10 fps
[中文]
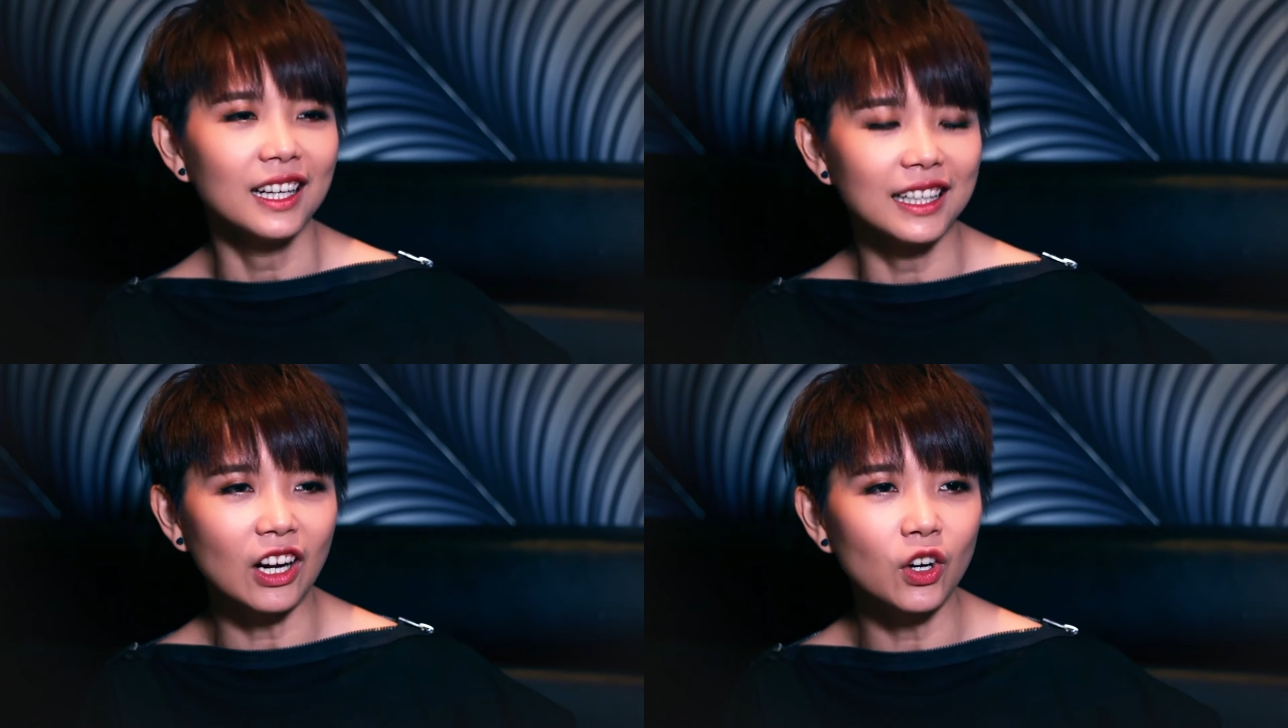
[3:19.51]

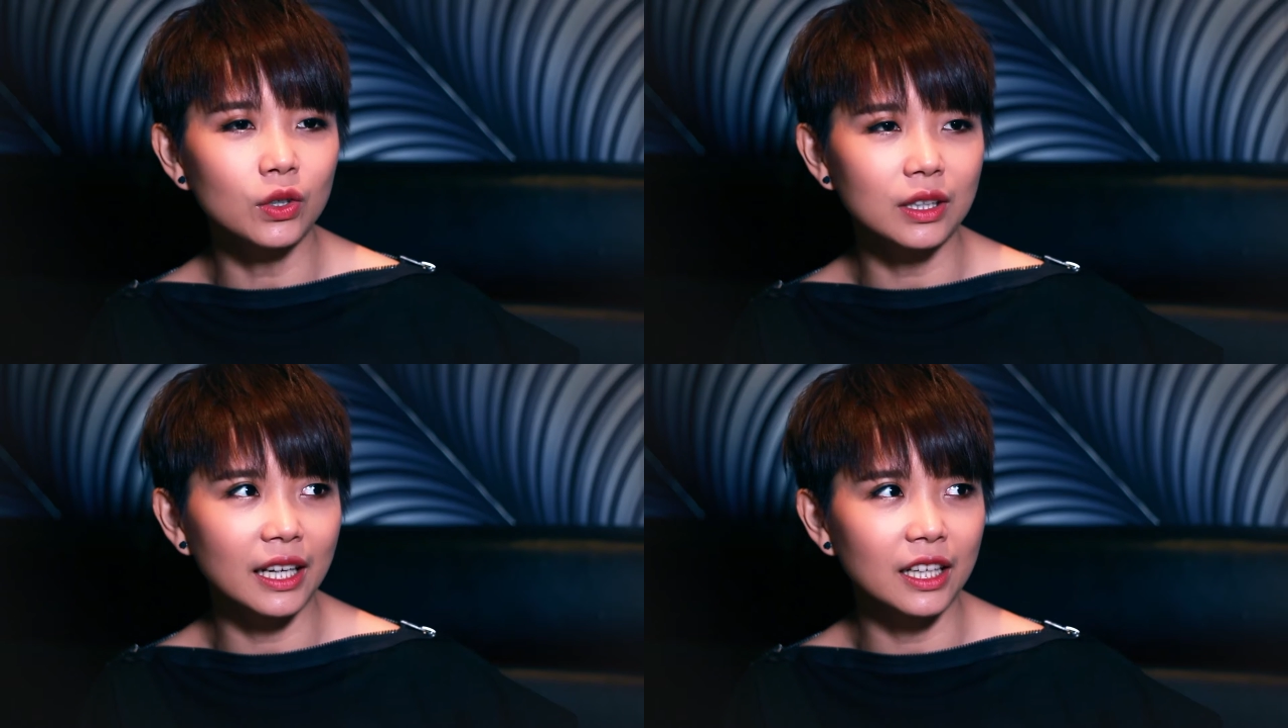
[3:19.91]
然
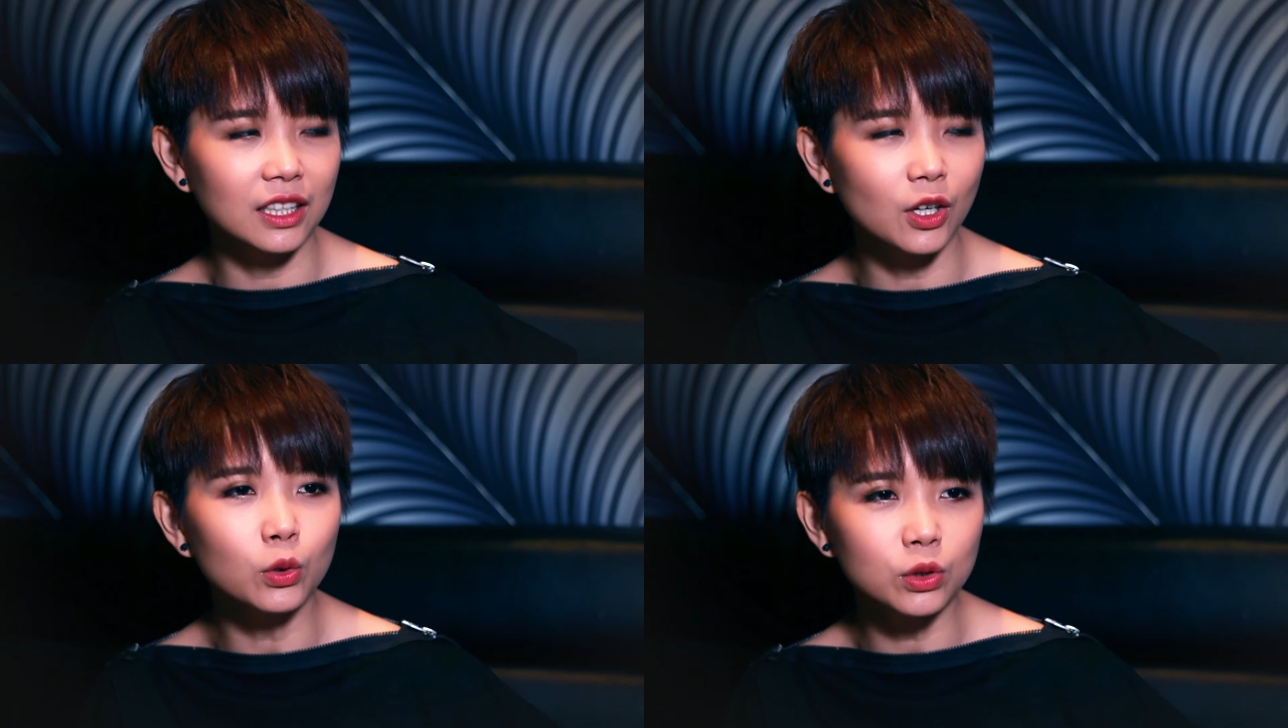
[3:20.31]
后可以
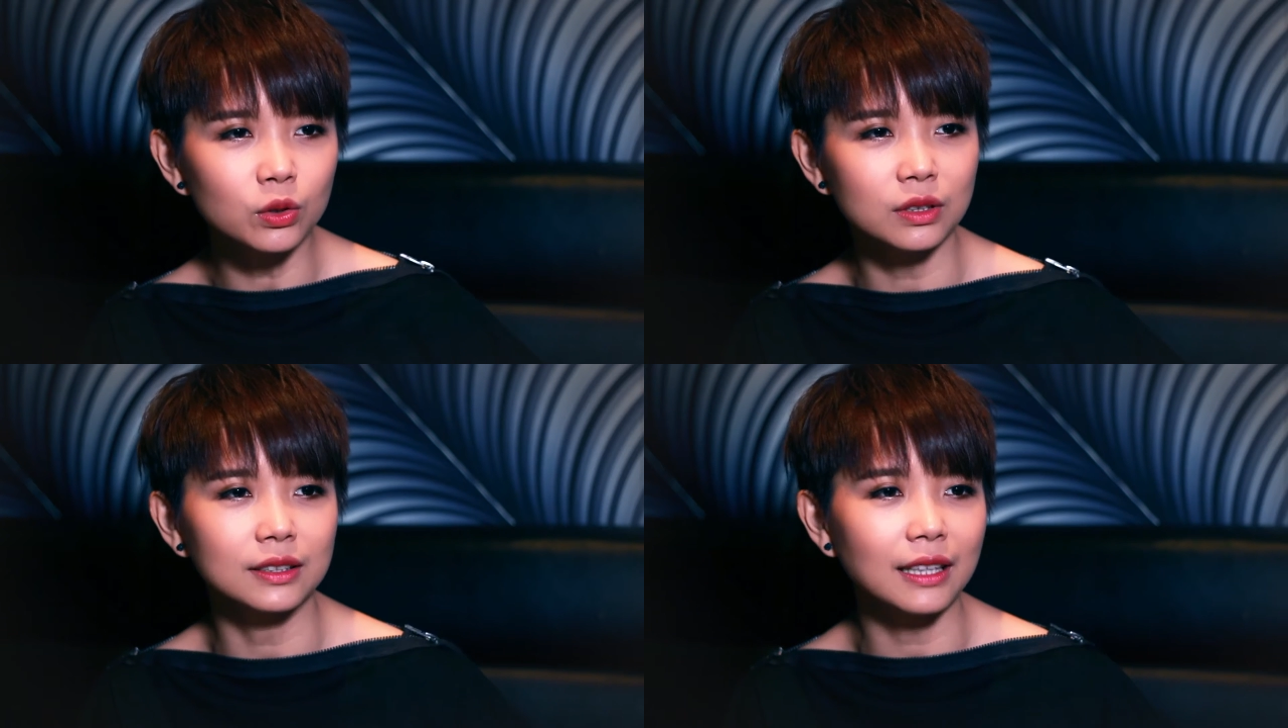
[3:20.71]
沟
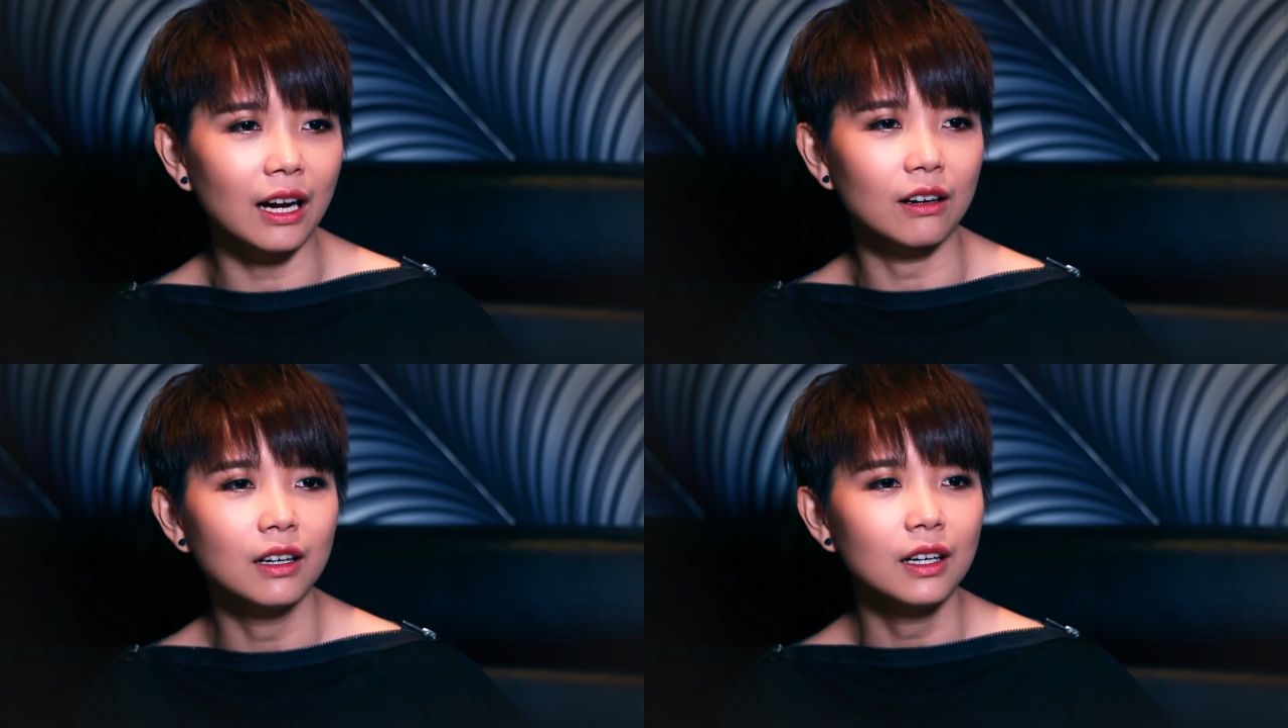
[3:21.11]
通得
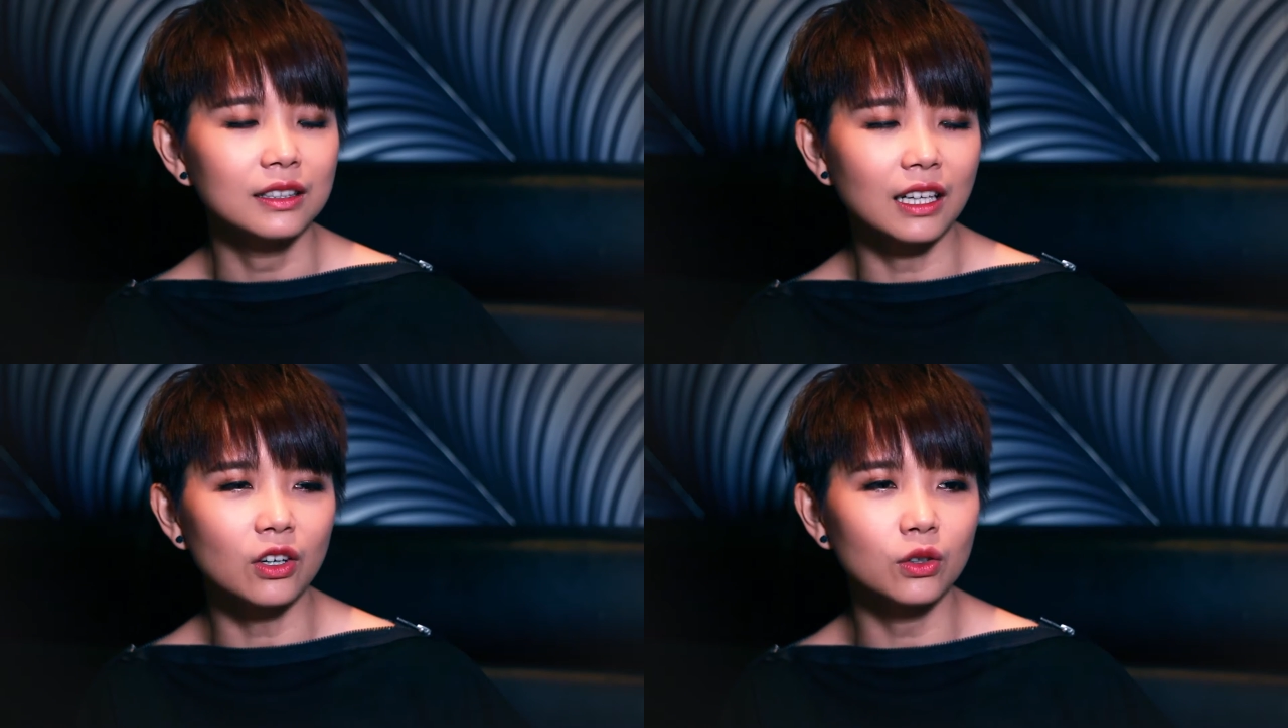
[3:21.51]
到，
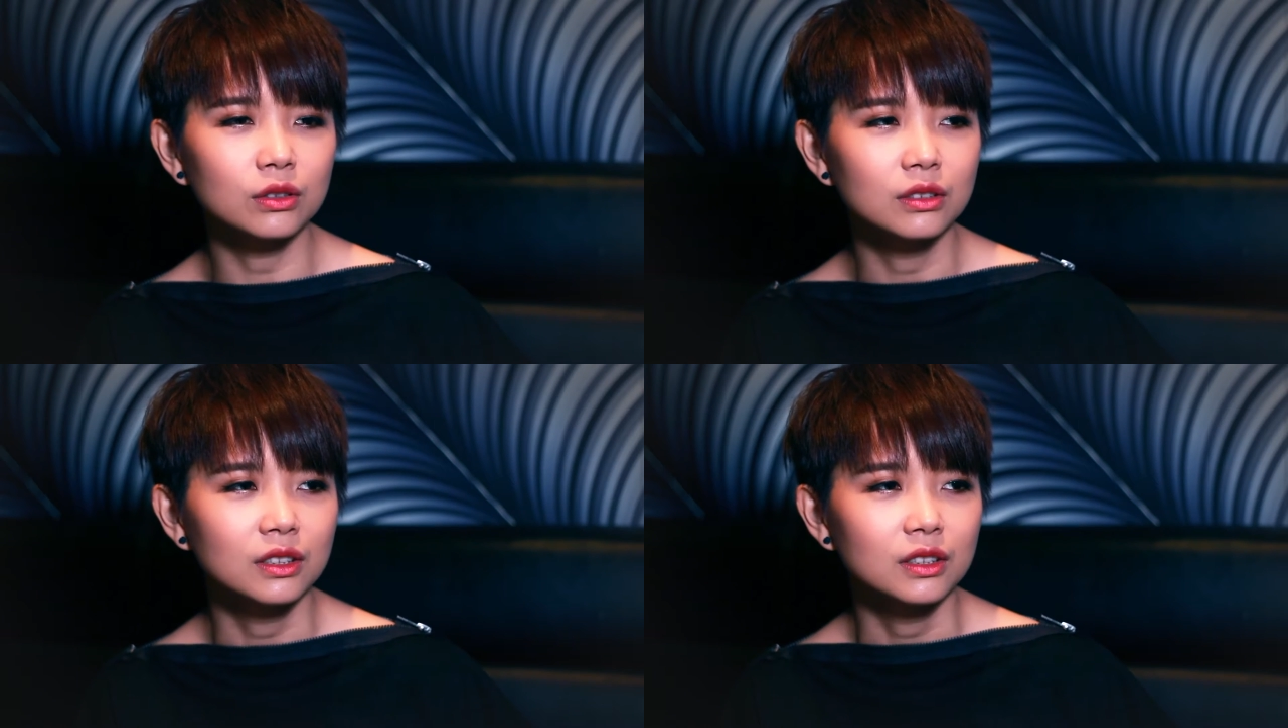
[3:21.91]
然
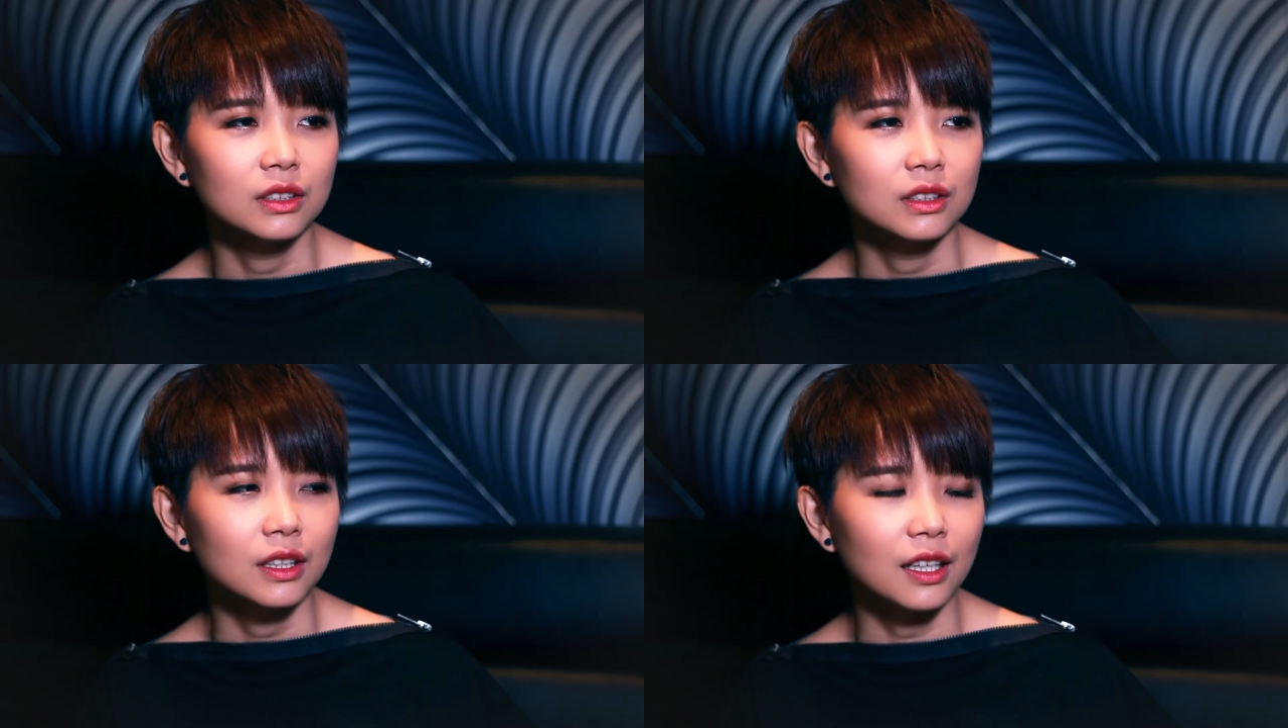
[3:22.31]
后，
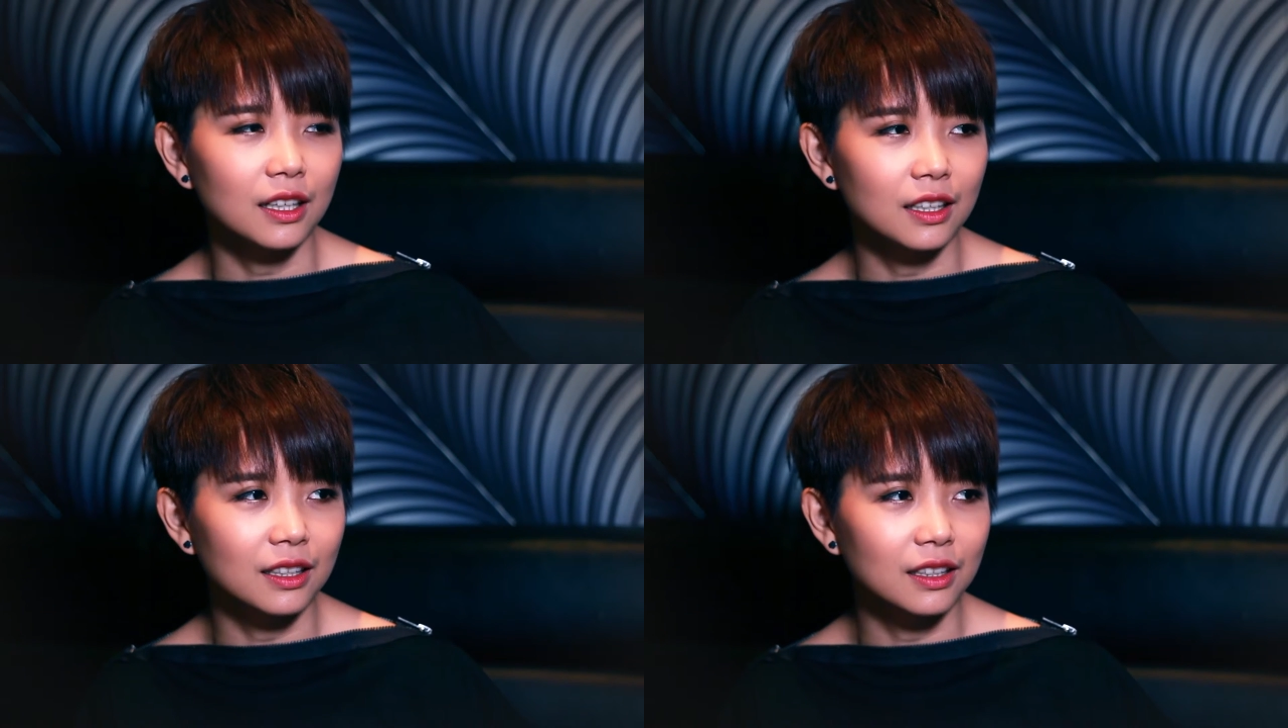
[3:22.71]

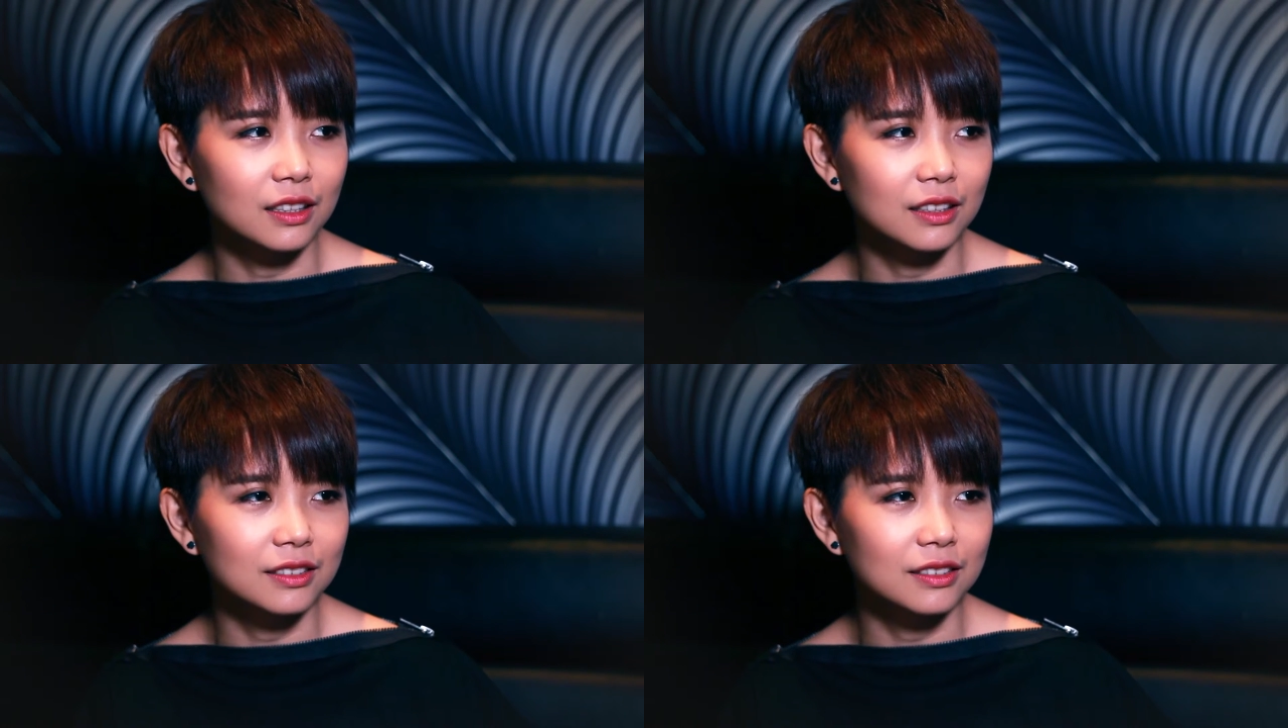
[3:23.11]
呃，